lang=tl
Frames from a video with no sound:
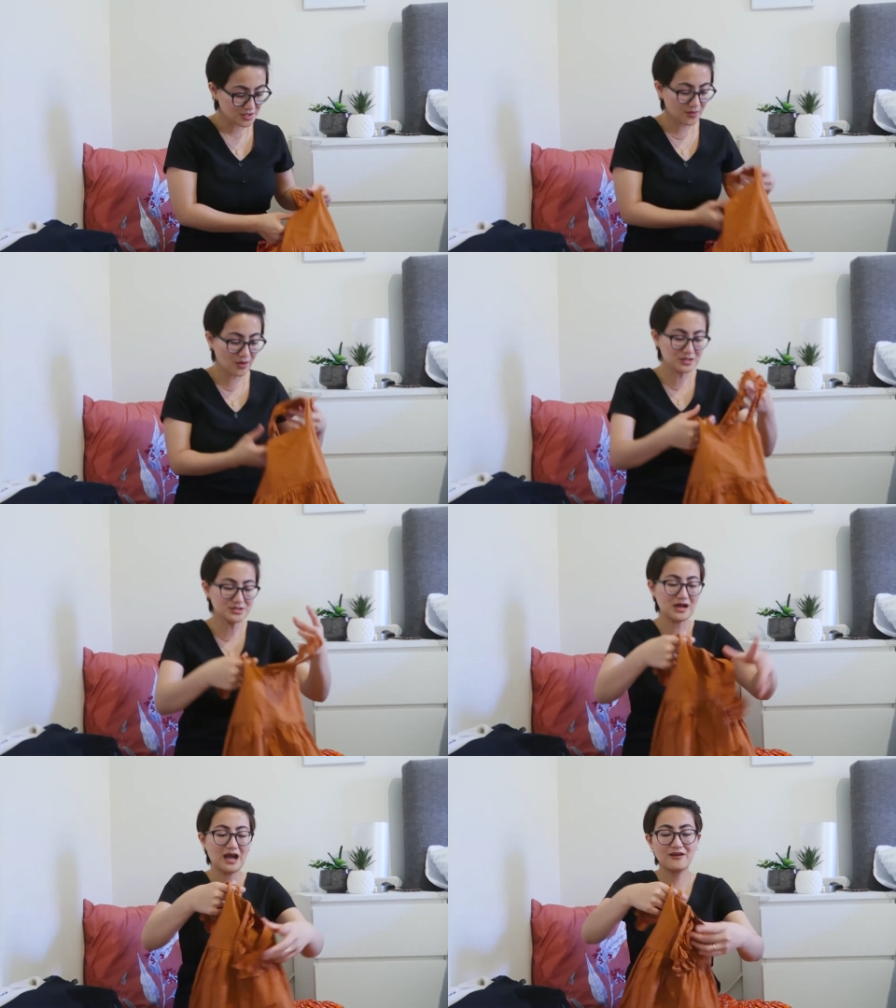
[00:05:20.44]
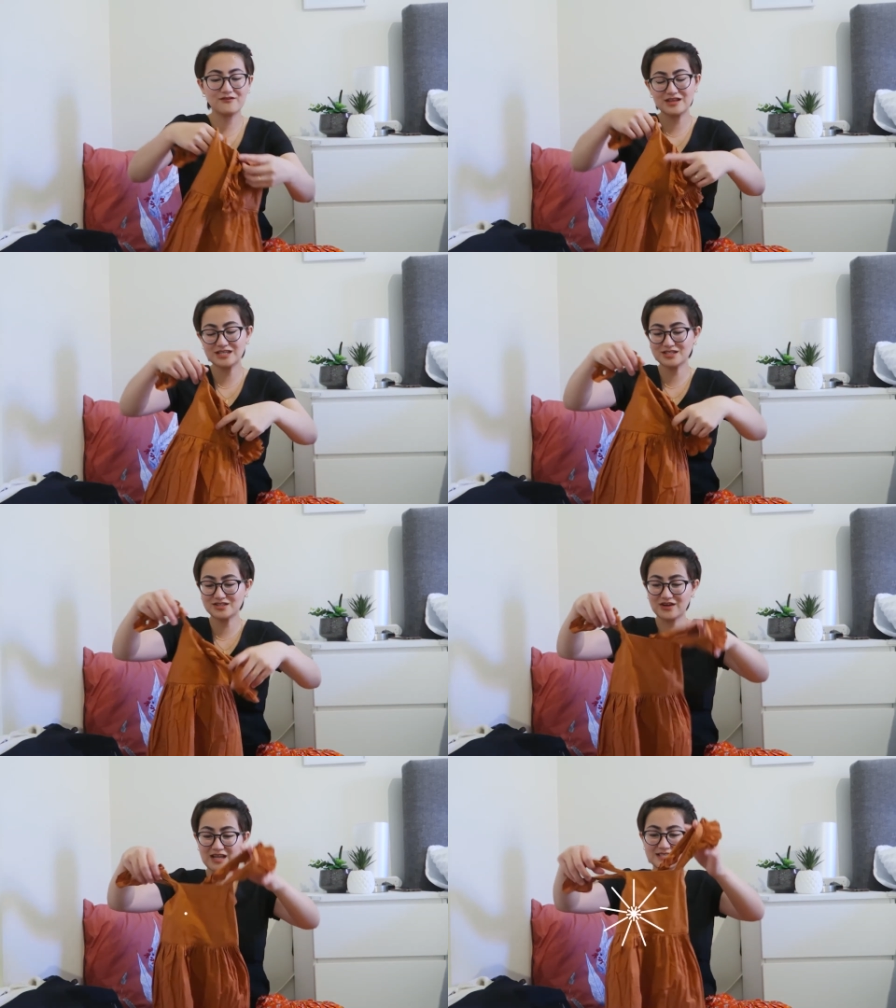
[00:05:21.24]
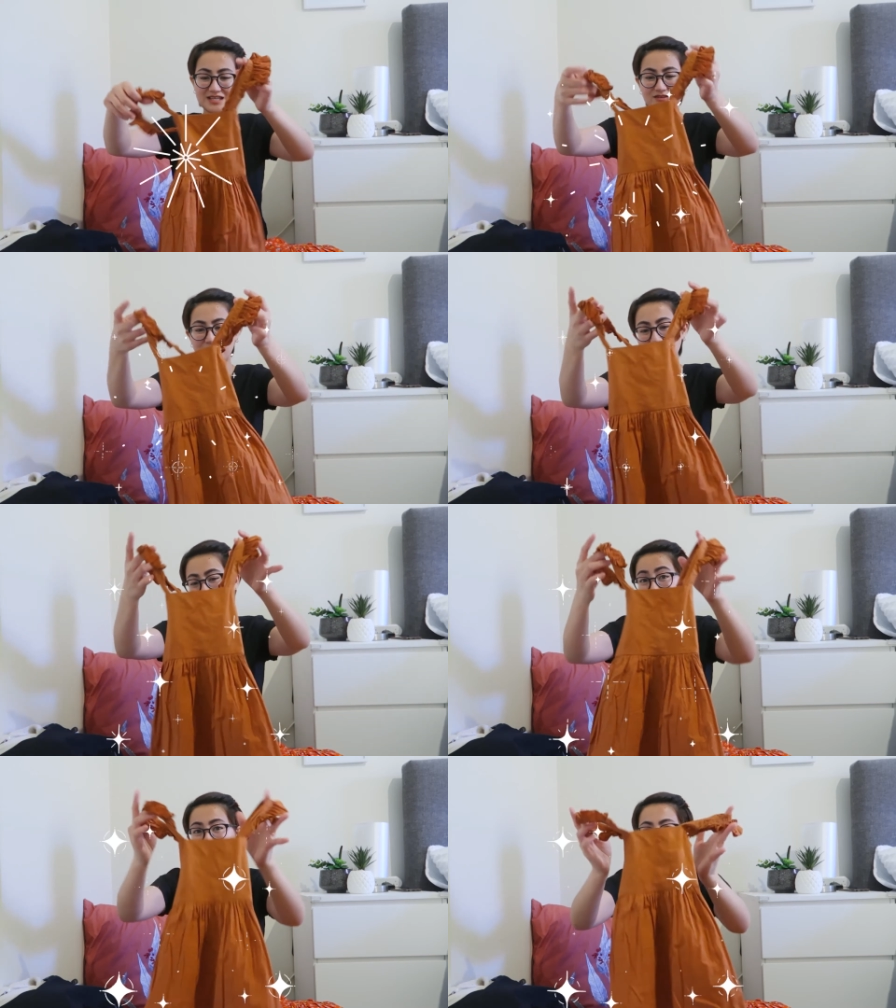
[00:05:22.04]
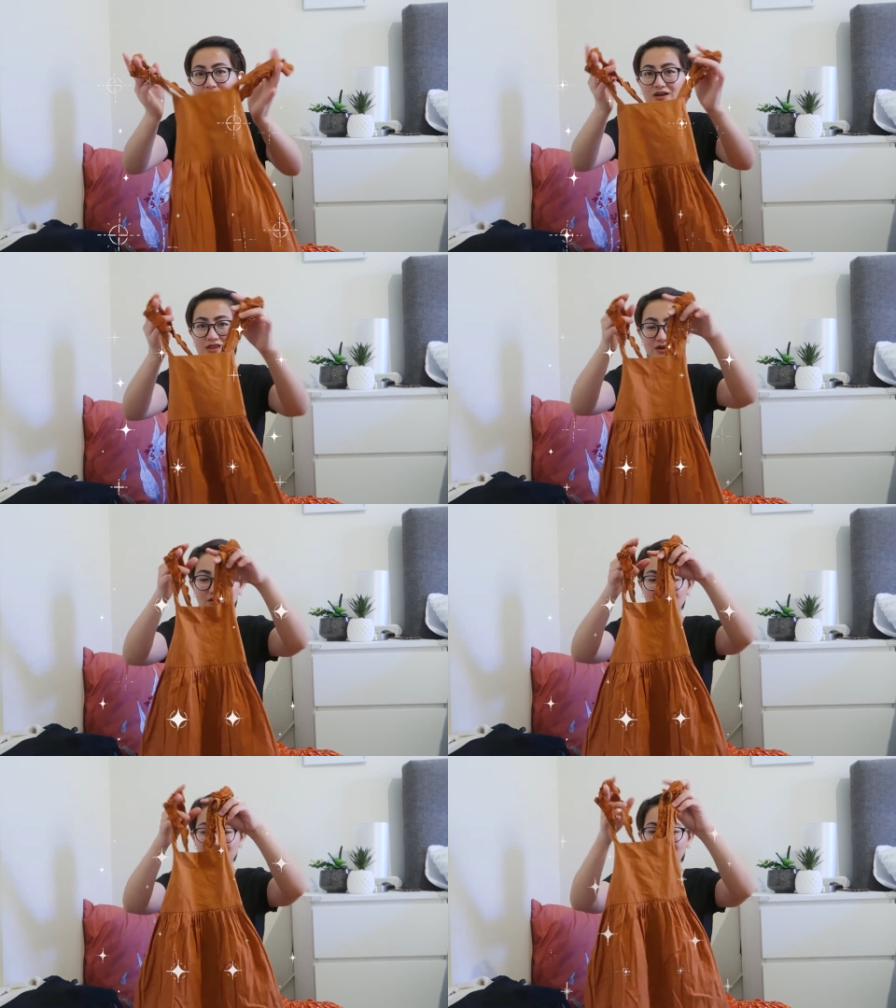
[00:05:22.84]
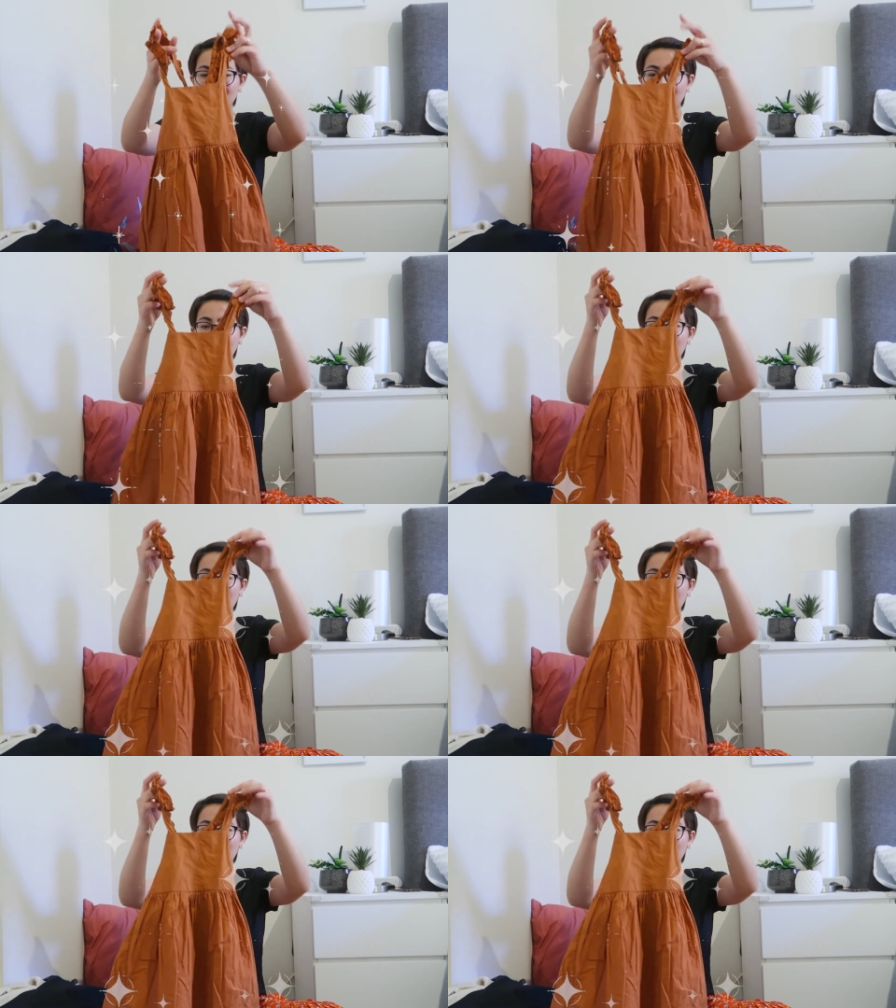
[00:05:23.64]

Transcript: So, we also have this dress in rust or terracotta color.